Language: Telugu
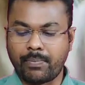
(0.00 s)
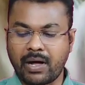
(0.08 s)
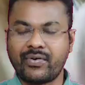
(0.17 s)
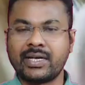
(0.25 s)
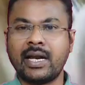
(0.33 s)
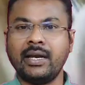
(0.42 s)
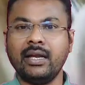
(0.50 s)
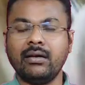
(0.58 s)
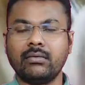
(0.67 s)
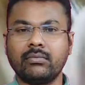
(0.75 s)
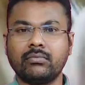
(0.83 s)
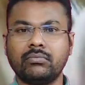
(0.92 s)
పవన్ అనిల్
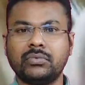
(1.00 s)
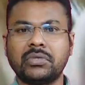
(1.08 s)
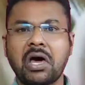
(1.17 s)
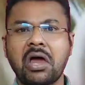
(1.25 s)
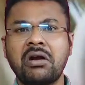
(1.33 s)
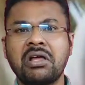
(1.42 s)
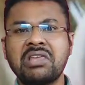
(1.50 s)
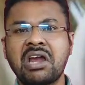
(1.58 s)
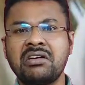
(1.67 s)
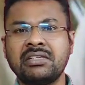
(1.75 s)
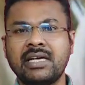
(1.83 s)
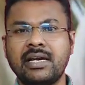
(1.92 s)
దారుణ
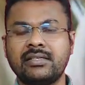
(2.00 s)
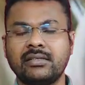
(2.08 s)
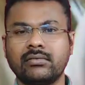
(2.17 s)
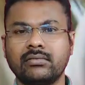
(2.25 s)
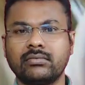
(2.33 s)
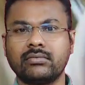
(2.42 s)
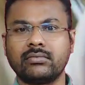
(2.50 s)
దారుణం గరిచింది